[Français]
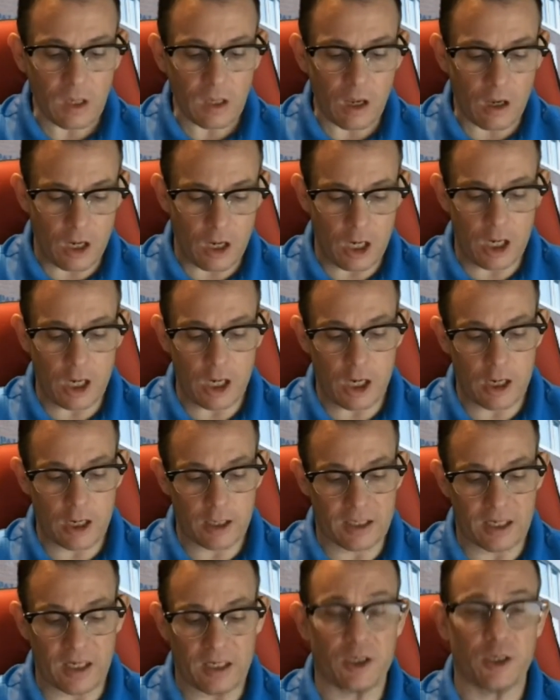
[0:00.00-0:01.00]
Euh,
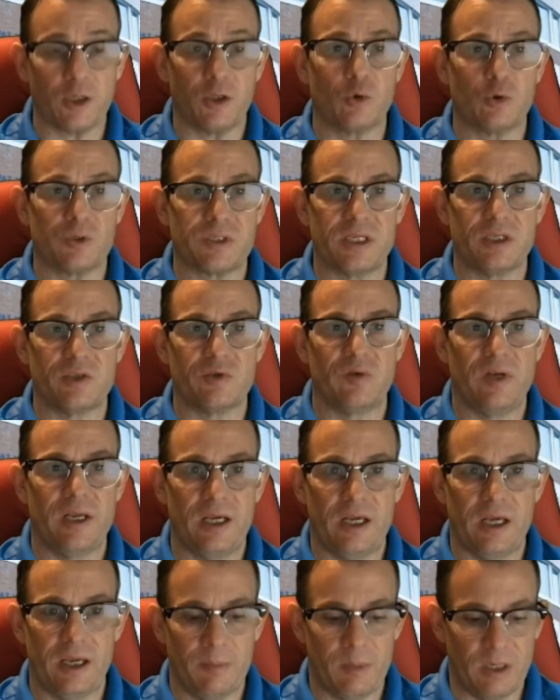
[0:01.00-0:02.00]
quelques dossiers que je
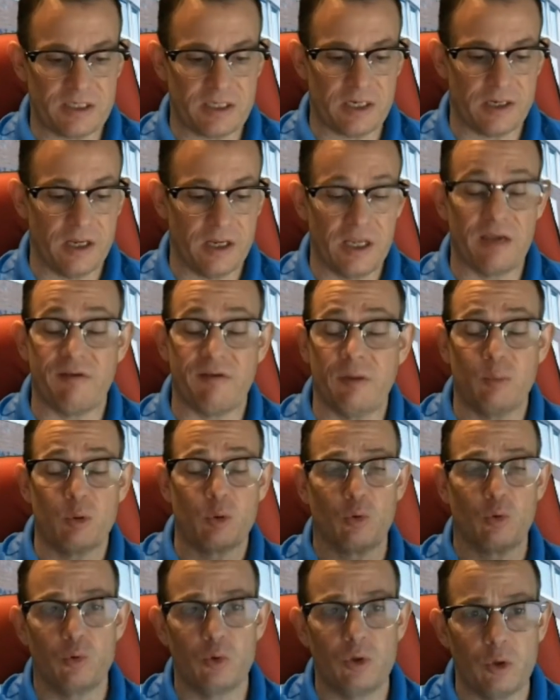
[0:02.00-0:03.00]
voulais mentionner. Il y avait
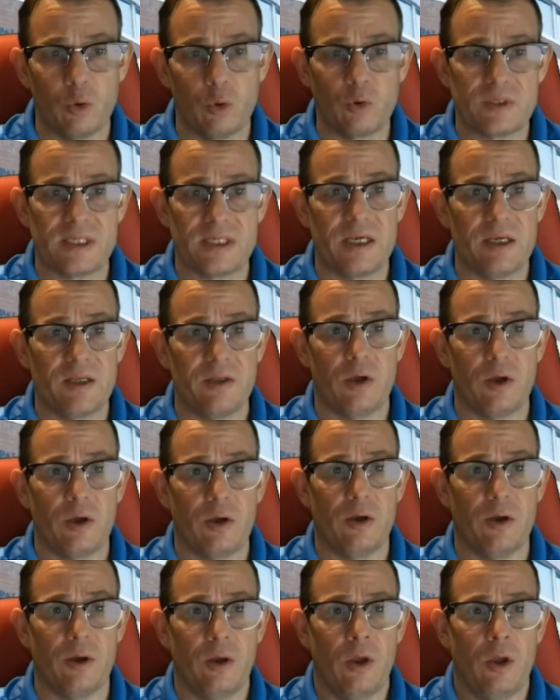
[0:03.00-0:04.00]
beaucoup de dossiers
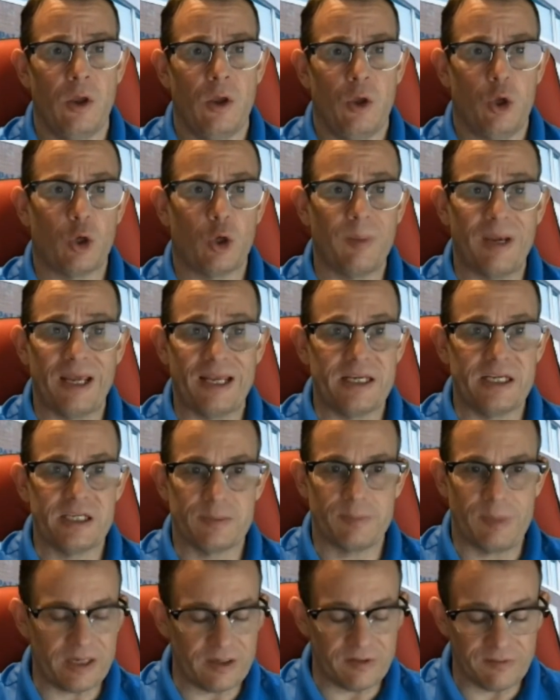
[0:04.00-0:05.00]

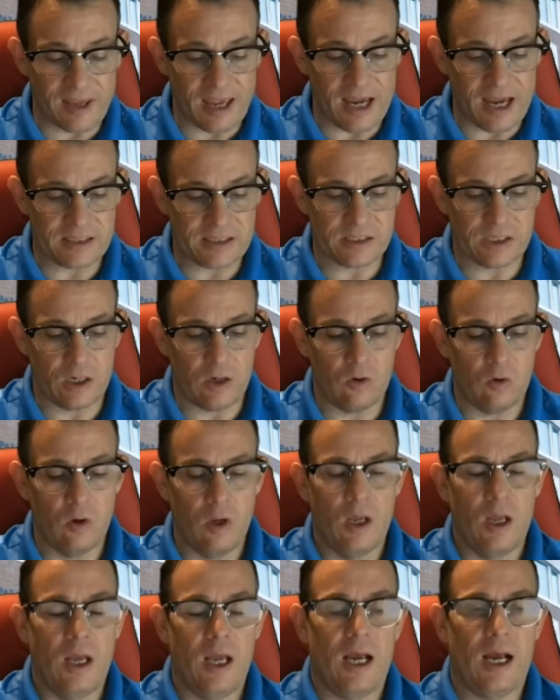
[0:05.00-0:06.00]
d'urbanisme, planification,
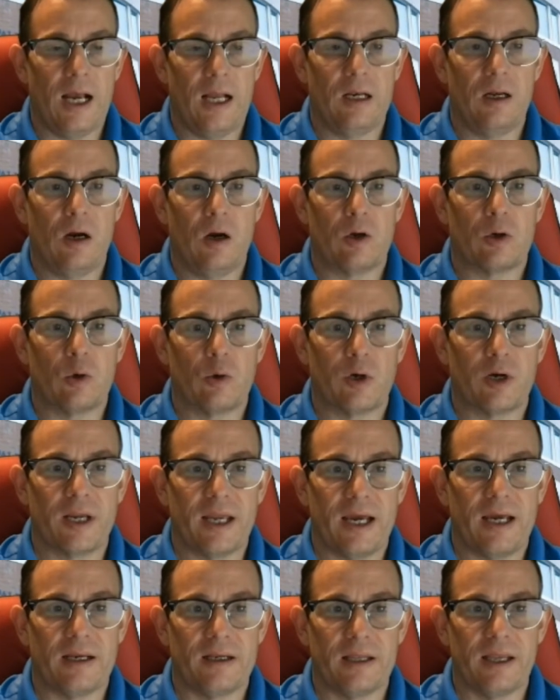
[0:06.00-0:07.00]
alors, on
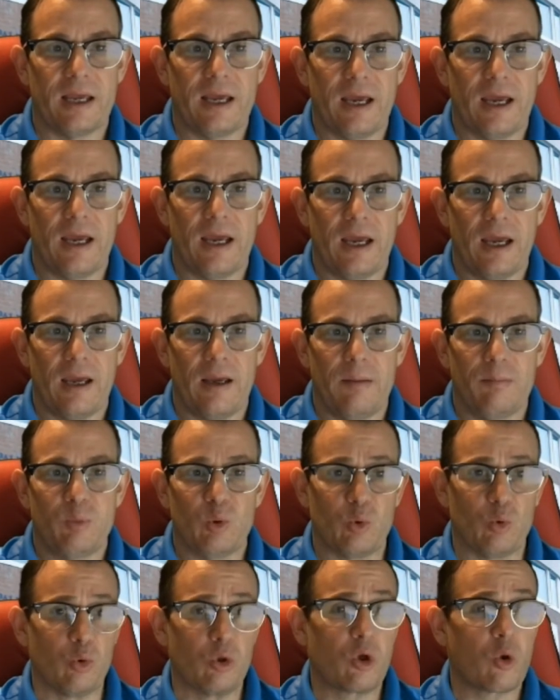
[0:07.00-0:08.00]
regarde euh,
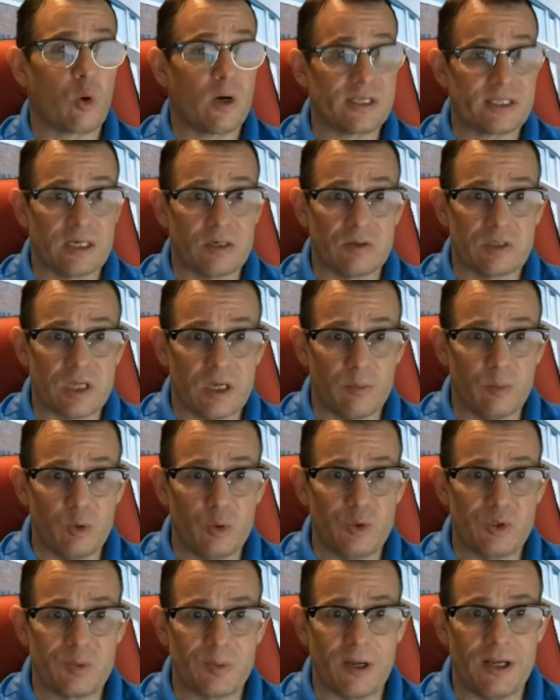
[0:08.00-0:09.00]
beaucoup de croissance dans la
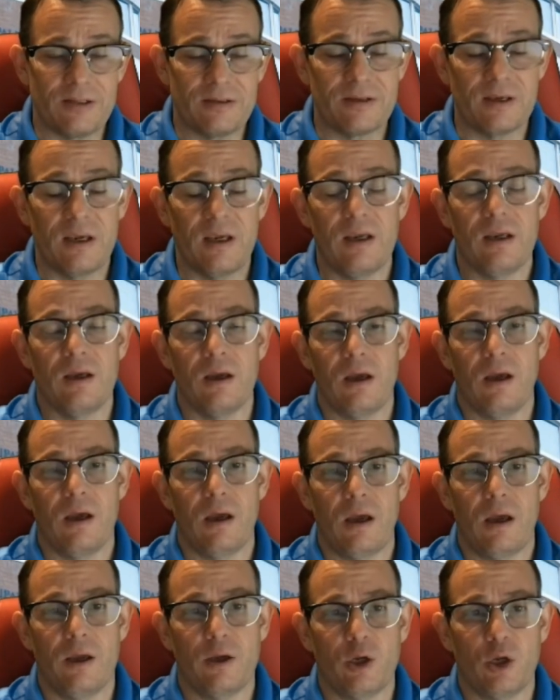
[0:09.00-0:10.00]
municipalité.
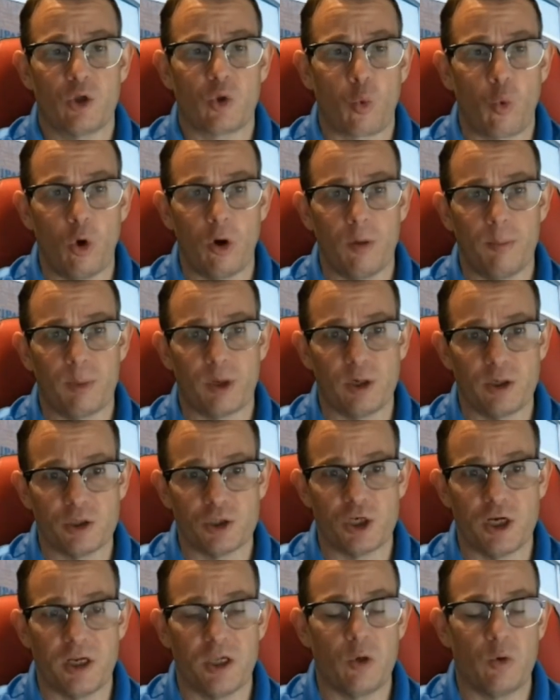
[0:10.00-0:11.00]
Euh, il y a trois
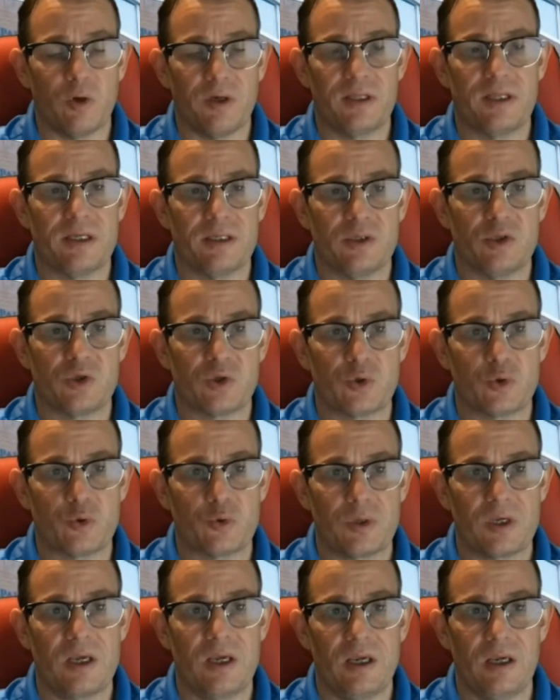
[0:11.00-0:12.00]
projets qui ont été
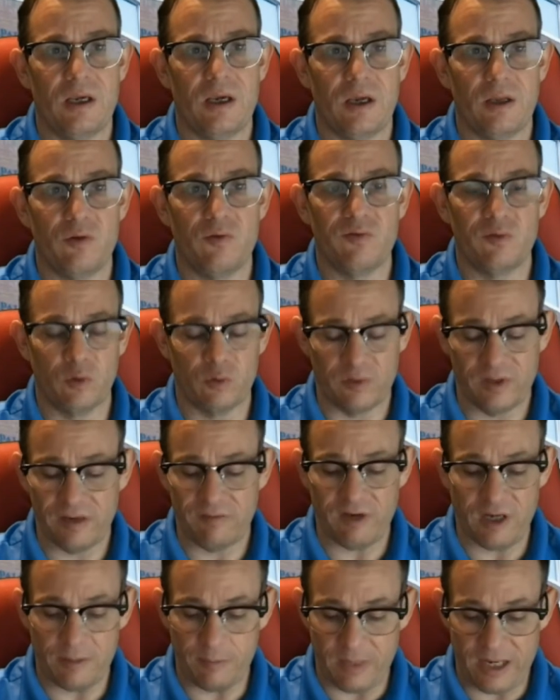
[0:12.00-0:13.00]
discutés euh, nouveaux nouveau
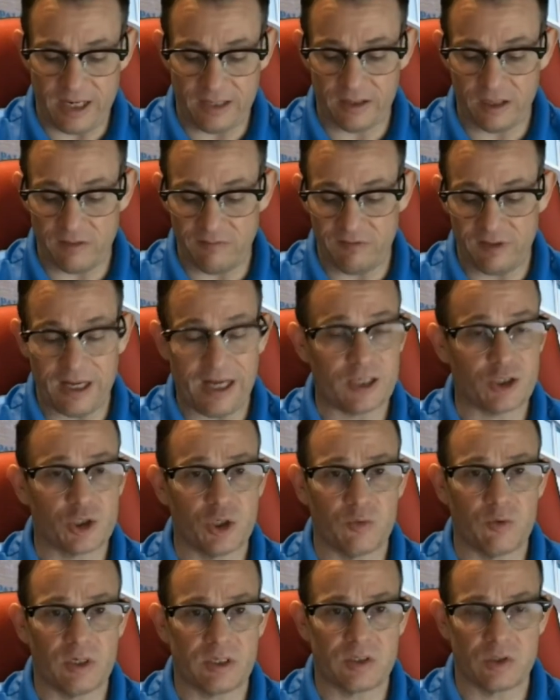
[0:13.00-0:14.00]
développement dans le village de
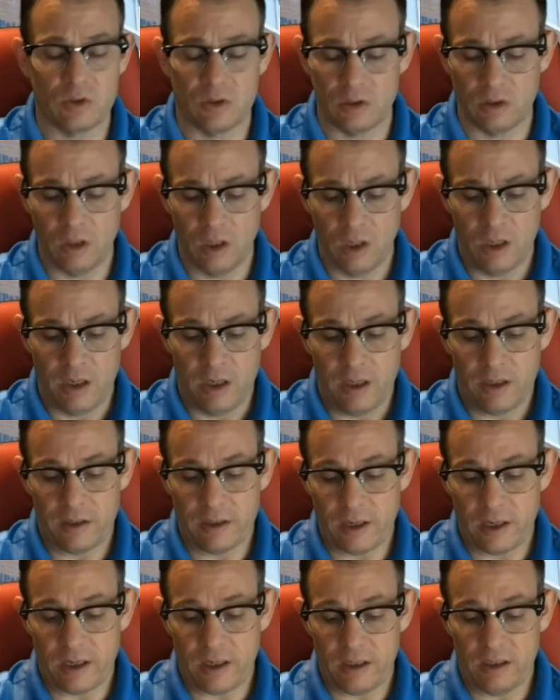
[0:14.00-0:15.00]
Russell,
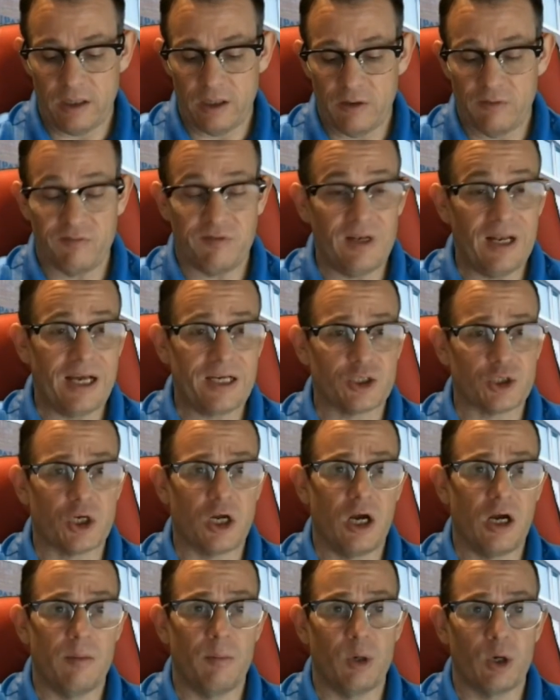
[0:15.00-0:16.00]
dans le village
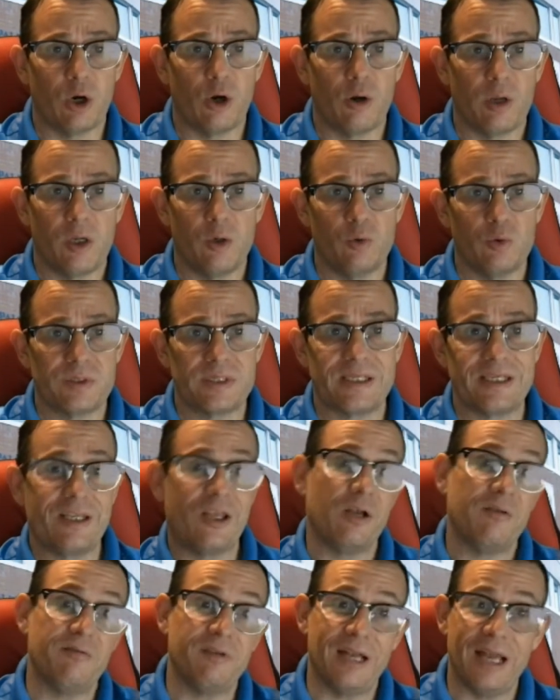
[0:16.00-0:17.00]
d'Embrun et aussi
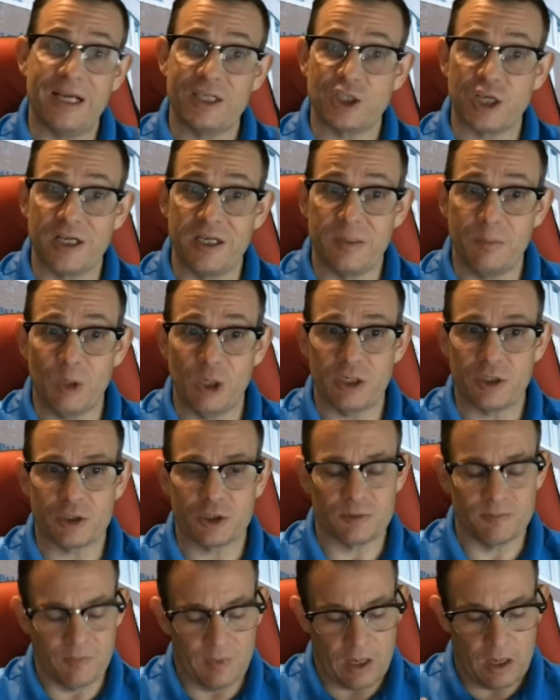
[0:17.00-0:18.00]
dans le village à
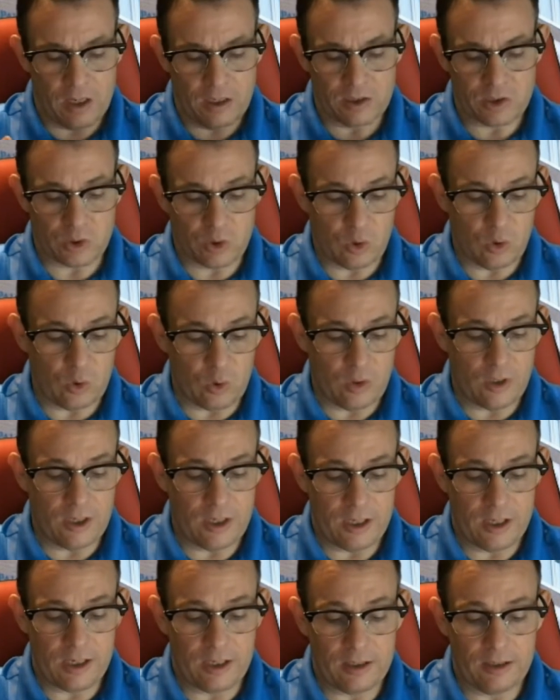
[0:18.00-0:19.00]
Limoges.
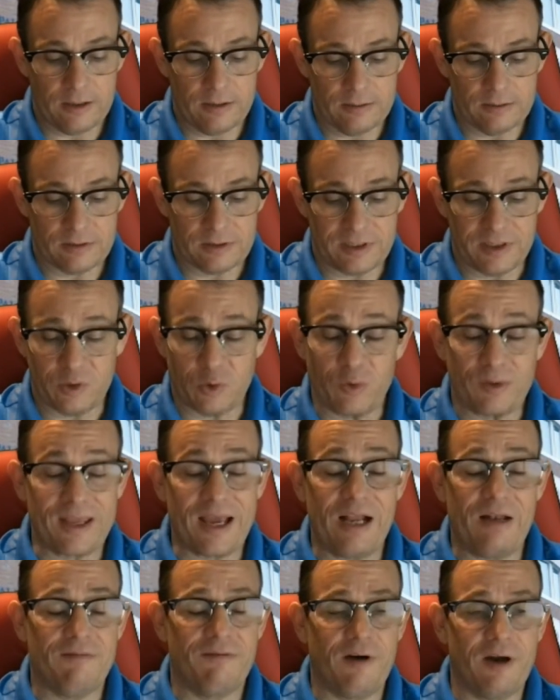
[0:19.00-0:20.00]
c'est tout le
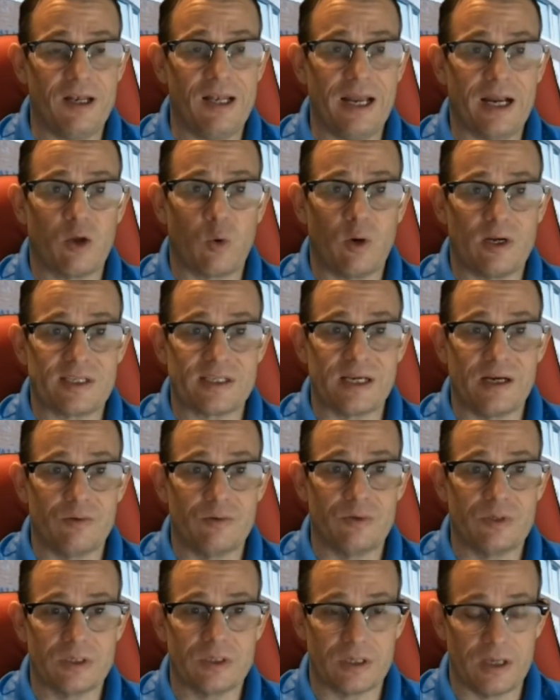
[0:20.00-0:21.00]
temps le fun, la
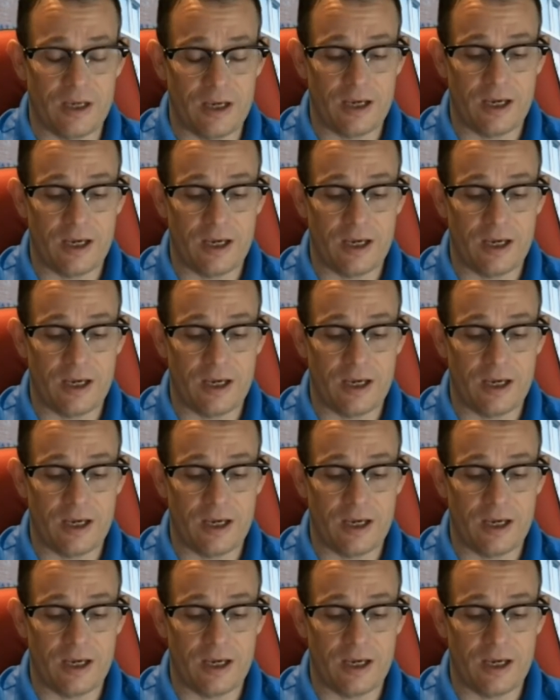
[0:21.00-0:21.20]
croissance.